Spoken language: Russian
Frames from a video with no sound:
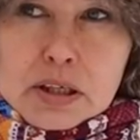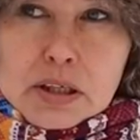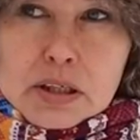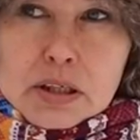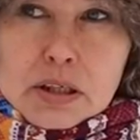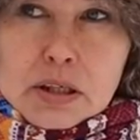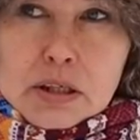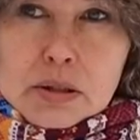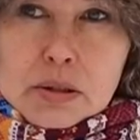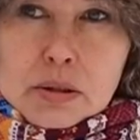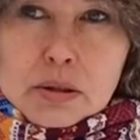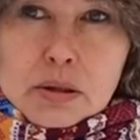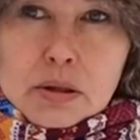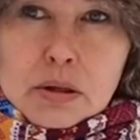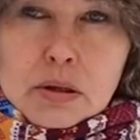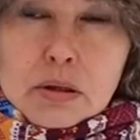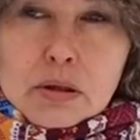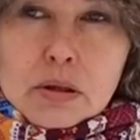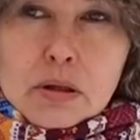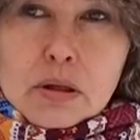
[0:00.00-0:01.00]

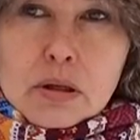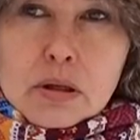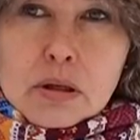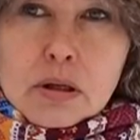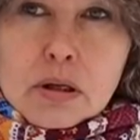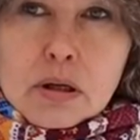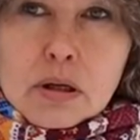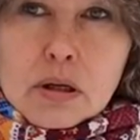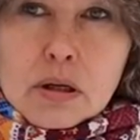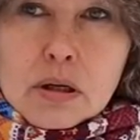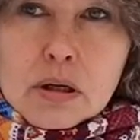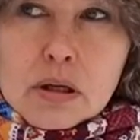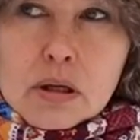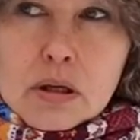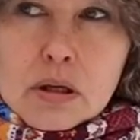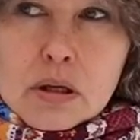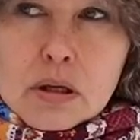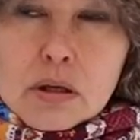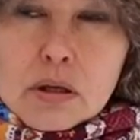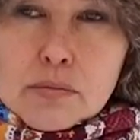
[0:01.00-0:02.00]
какие-то
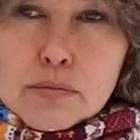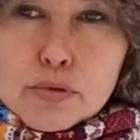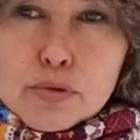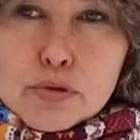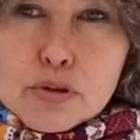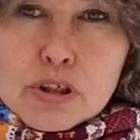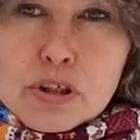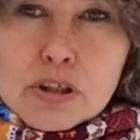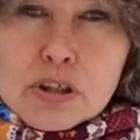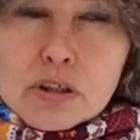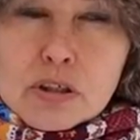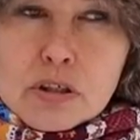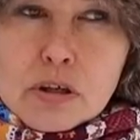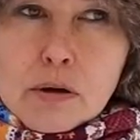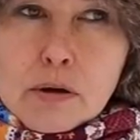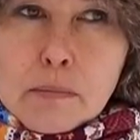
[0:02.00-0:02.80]
пути,